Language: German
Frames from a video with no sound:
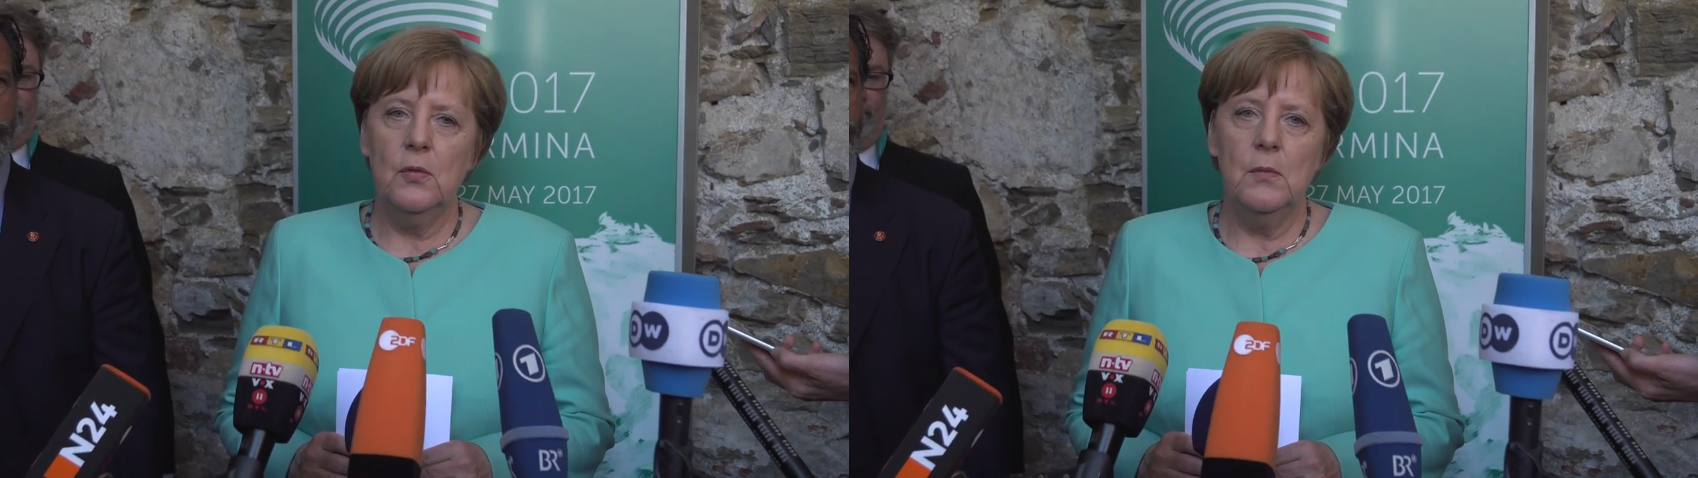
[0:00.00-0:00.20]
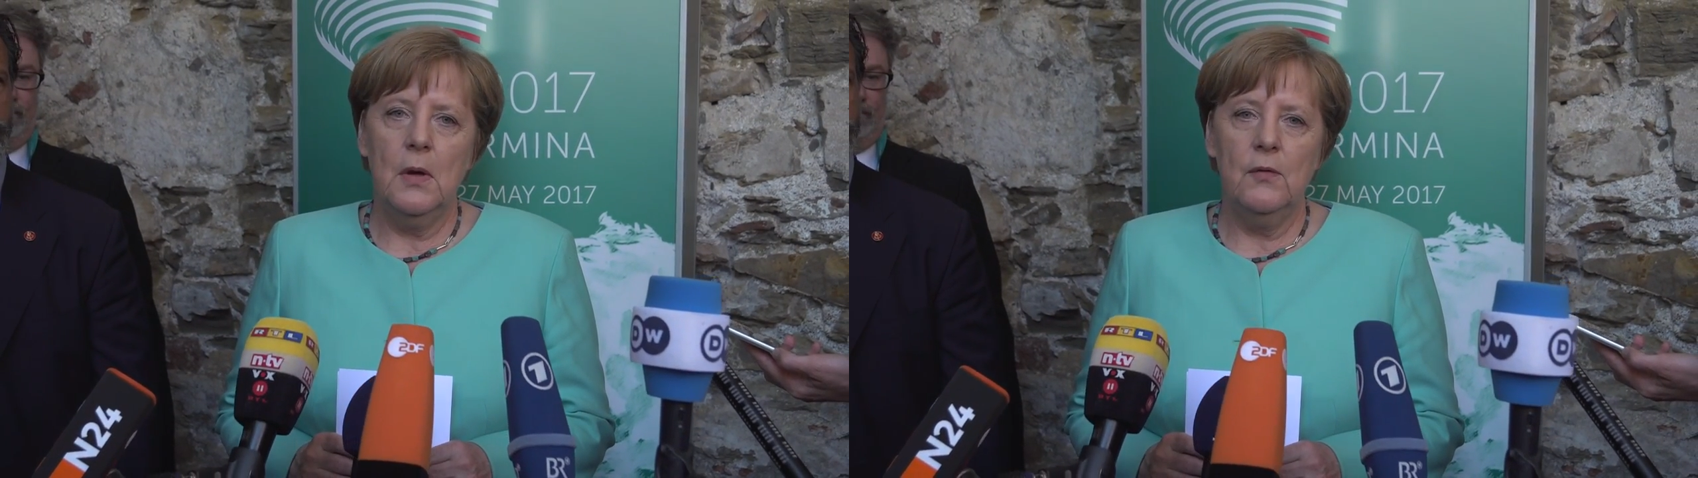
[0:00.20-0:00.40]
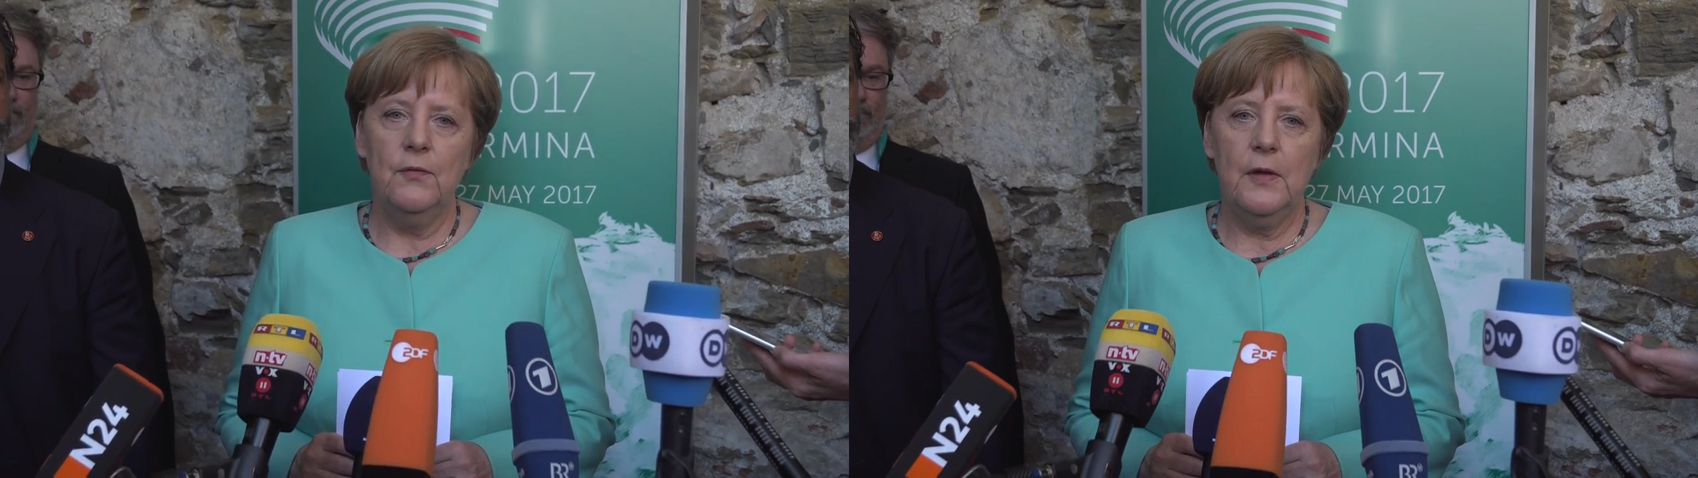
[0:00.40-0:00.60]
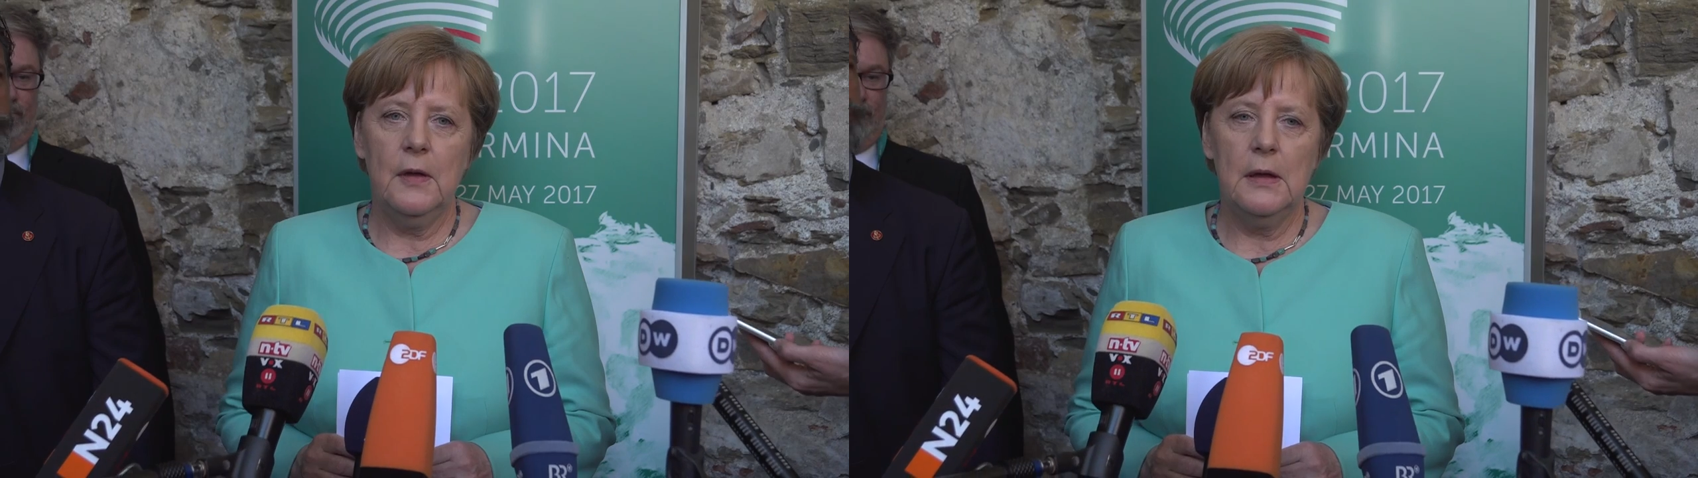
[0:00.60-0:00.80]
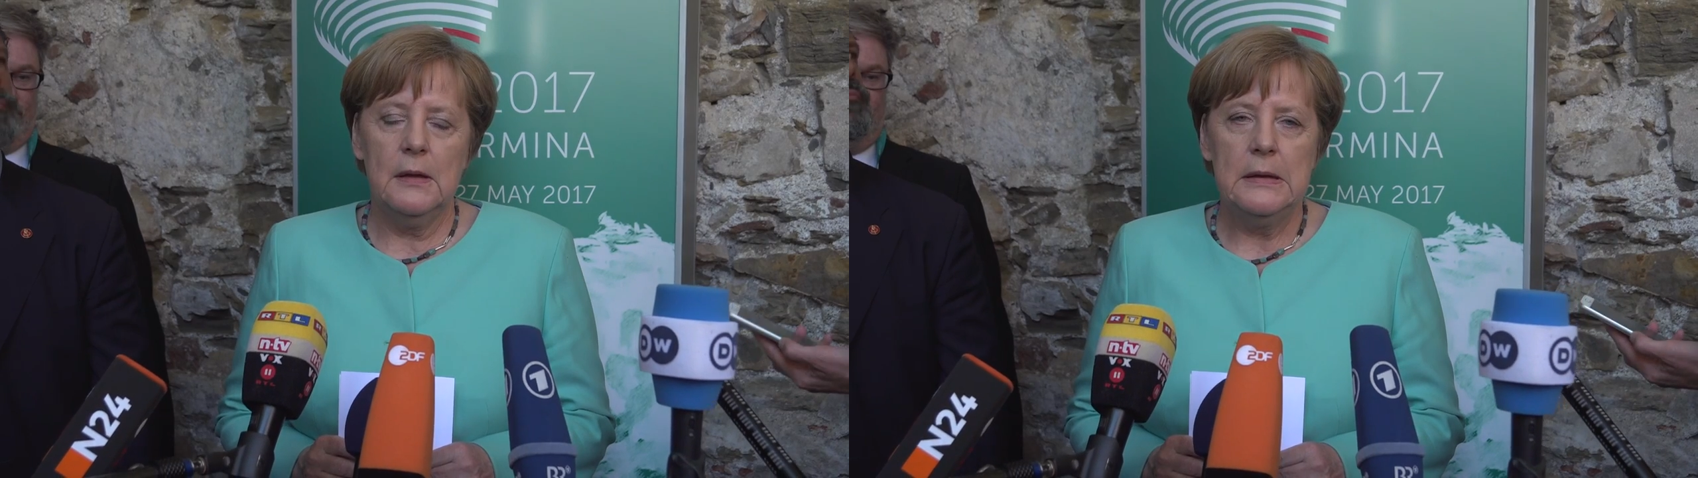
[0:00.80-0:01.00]
um auf
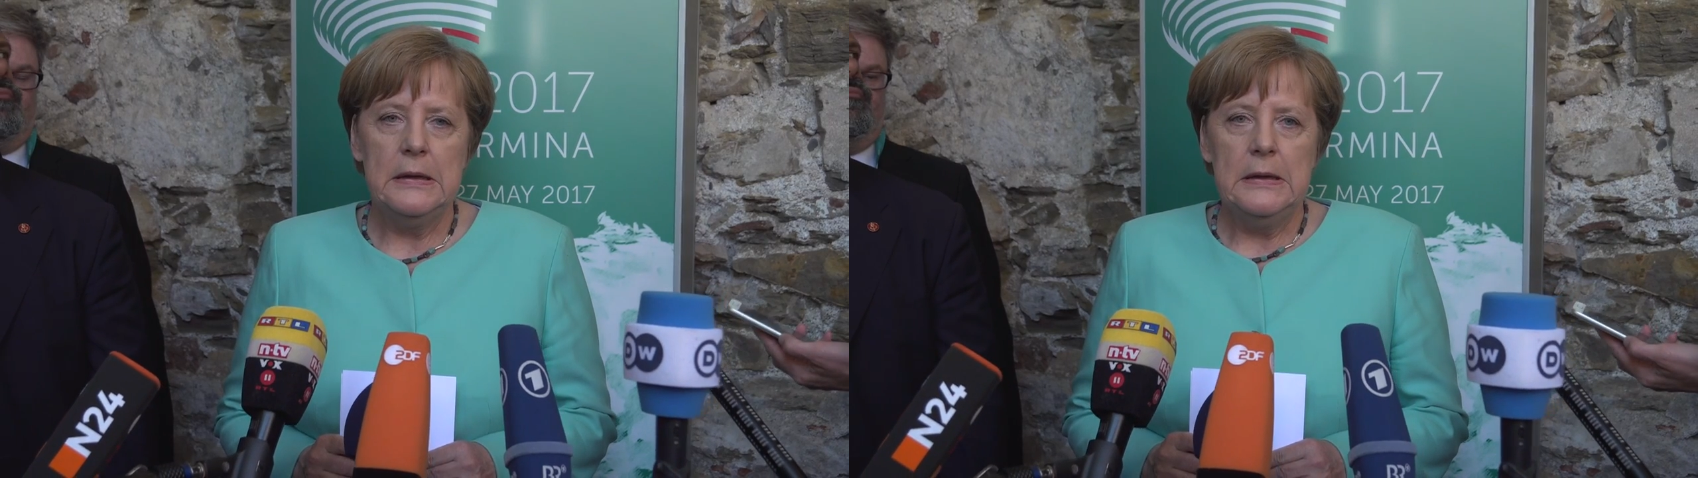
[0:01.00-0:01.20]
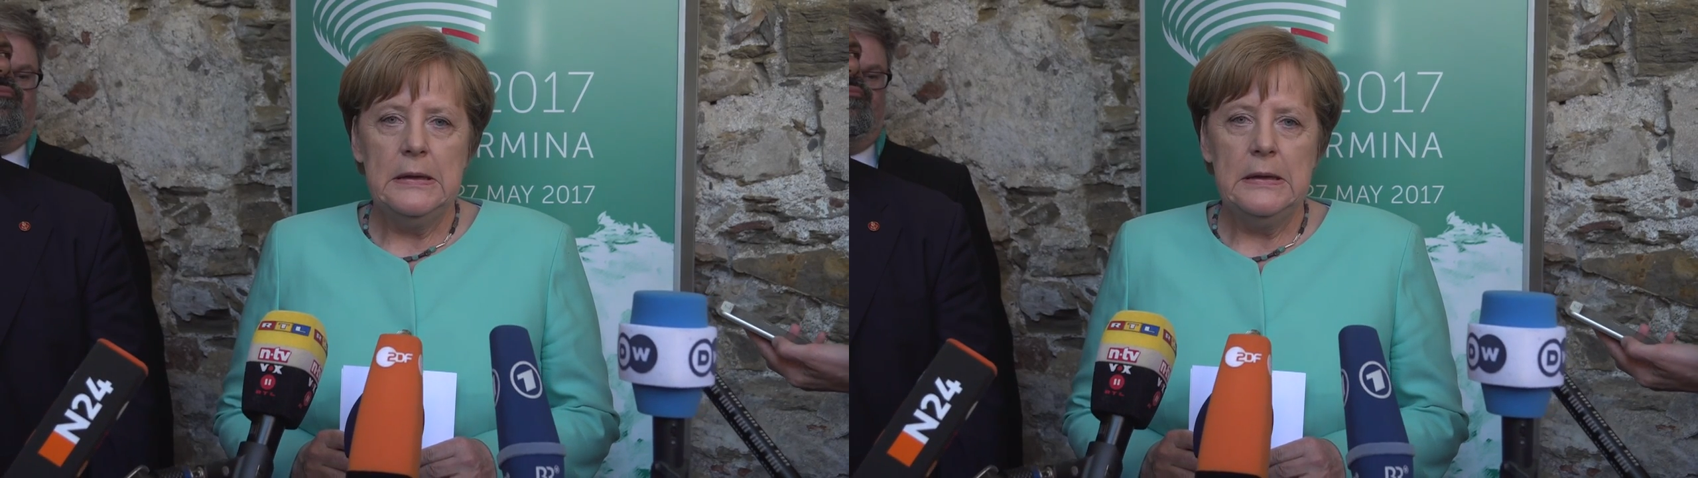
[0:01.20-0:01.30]
der